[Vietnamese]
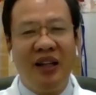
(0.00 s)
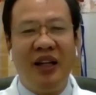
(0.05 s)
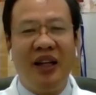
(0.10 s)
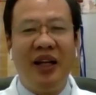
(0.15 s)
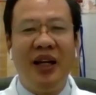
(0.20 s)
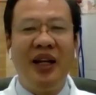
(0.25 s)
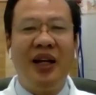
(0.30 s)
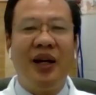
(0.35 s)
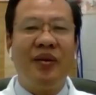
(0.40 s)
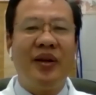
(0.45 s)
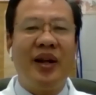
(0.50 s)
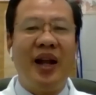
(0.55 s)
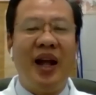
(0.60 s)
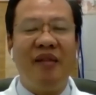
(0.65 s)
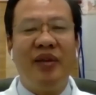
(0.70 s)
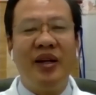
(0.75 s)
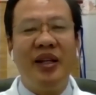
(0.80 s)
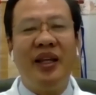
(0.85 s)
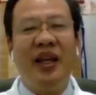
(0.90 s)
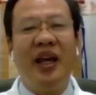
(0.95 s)
thì khi khẩu
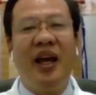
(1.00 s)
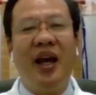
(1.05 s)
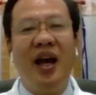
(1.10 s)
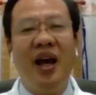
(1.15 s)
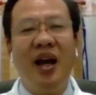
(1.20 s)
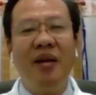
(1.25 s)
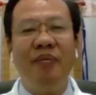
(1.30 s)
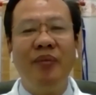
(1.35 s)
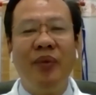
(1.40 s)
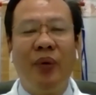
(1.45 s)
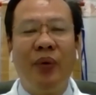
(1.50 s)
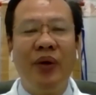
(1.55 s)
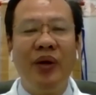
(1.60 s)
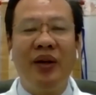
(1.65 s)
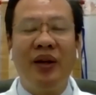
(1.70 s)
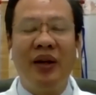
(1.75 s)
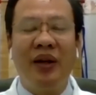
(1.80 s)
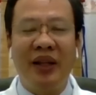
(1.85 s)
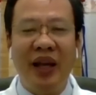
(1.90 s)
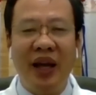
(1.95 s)
trang phải che hết
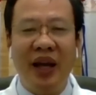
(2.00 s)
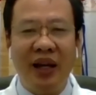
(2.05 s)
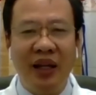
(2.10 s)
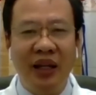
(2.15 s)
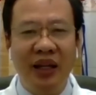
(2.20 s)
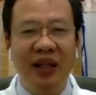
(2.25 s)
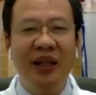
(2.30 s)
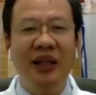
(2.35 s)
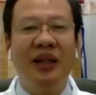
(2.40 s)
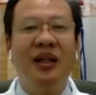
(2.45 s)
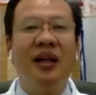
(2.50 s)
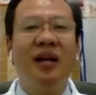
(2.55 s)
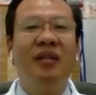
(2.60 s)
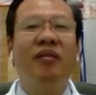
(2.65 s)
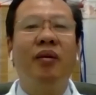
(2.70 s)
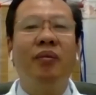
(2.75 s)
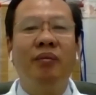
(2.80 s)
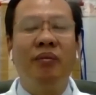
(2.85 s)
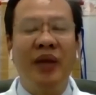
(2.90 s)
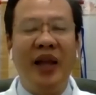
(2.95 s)
mũi rồi che kín những cái
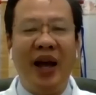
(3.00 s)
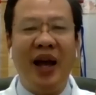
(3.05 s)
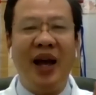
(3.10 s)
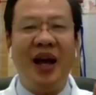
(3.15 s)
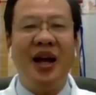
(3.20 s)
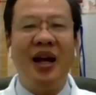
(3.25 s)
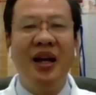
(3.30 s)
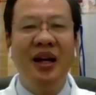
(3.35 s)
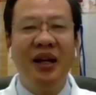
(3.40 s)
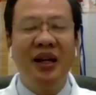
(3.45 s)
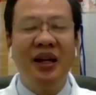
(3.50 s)
vùng da